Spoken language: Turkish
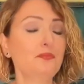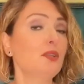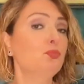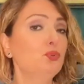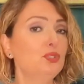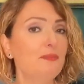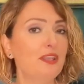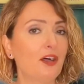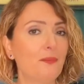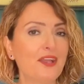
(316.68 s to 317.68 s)
Bununla
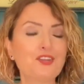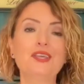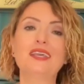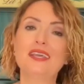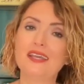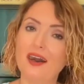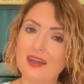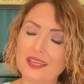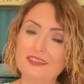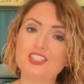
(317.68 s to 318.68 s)
beraber
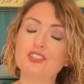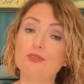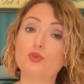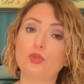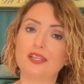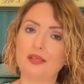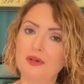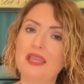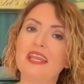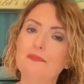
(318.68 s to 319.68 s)
hak edişimiz olan
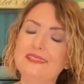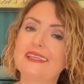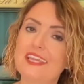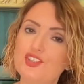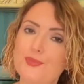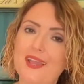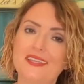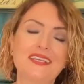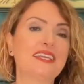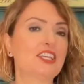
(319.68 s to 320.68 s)
ama elimize geçmeyen
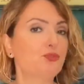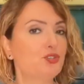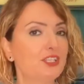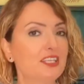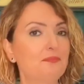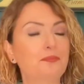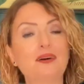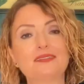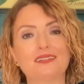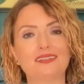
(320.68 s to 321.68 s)
yine geçmişteki
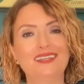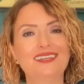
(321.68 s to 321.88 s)
bazı